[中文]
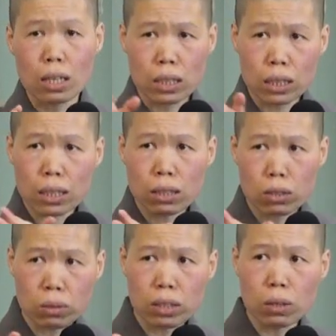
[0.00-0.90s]
心
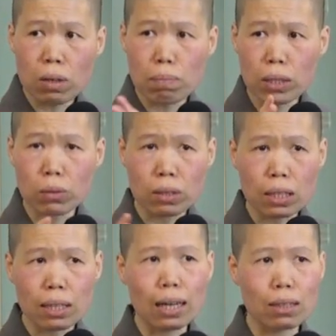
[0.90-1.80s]
就是因为没有
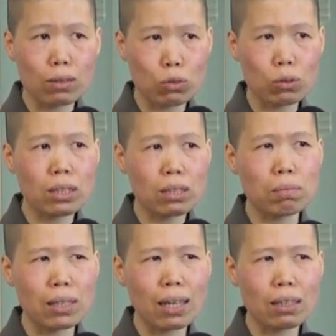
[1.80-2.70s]
力量，所以怎
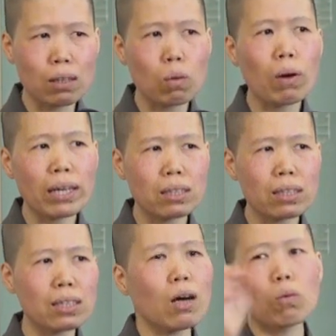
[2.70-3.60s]
么样外
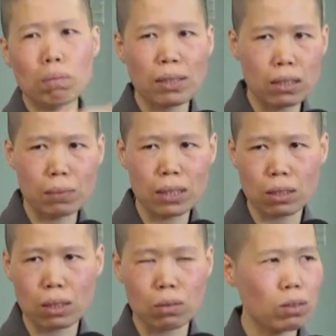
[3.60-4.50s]
境要我们怎么
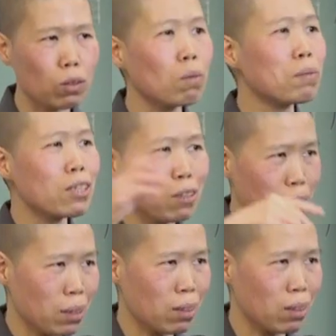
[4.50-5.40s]
走，我们就
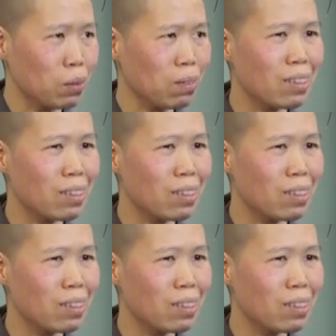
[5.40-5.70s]
怎么走。